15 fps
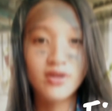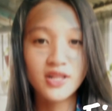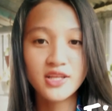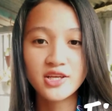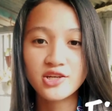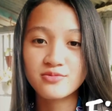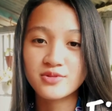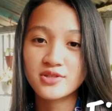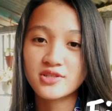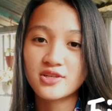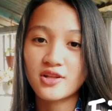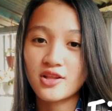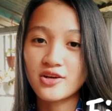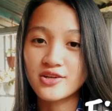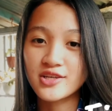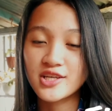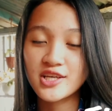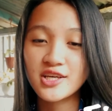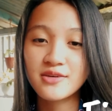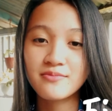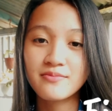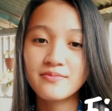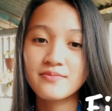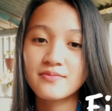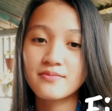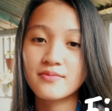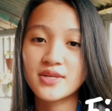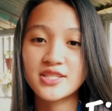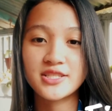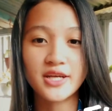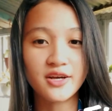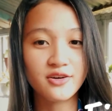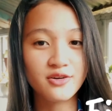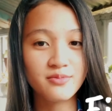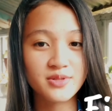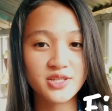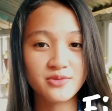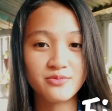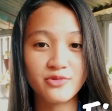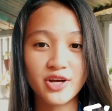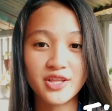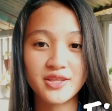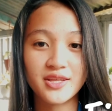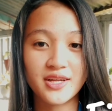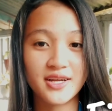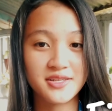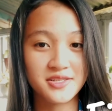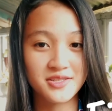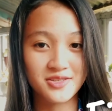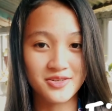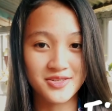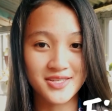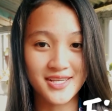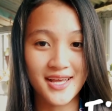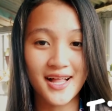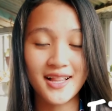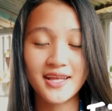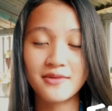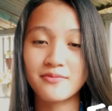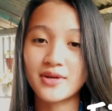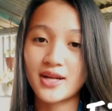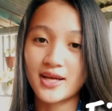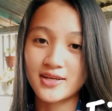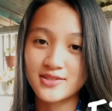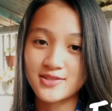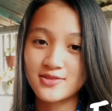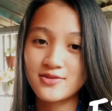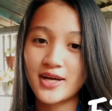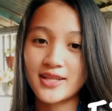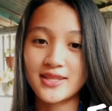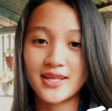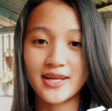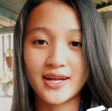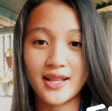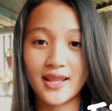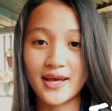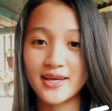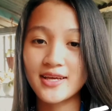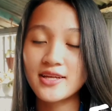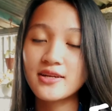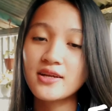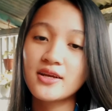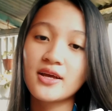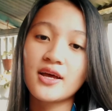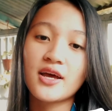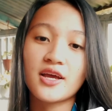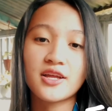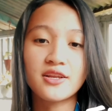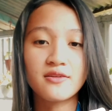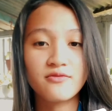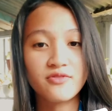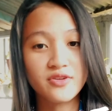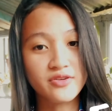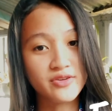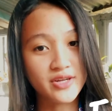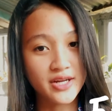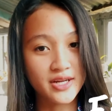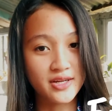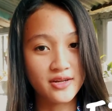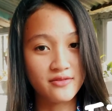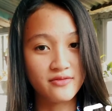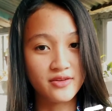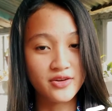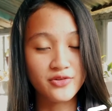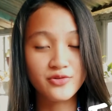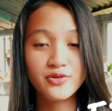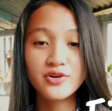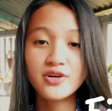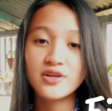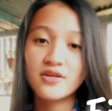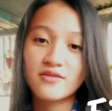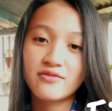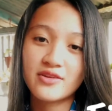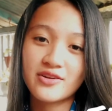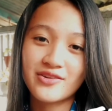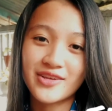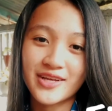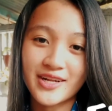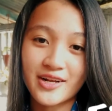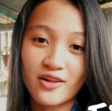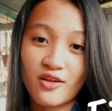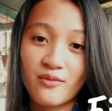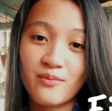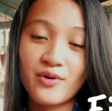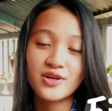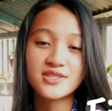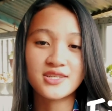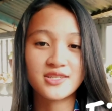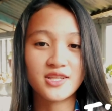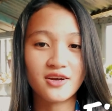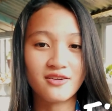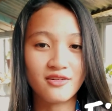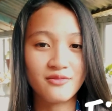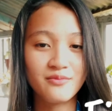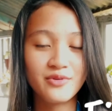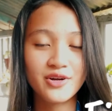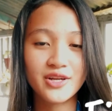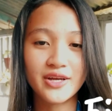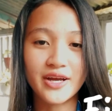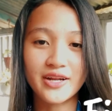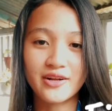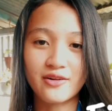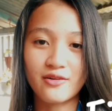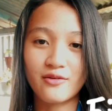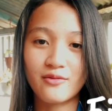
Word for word: Ruang lingkup sosiologi mencakup semua interaksi sosial yang berlangsung antara lain individu dengan individu, individu dengan kelompok, serta kelompok dengan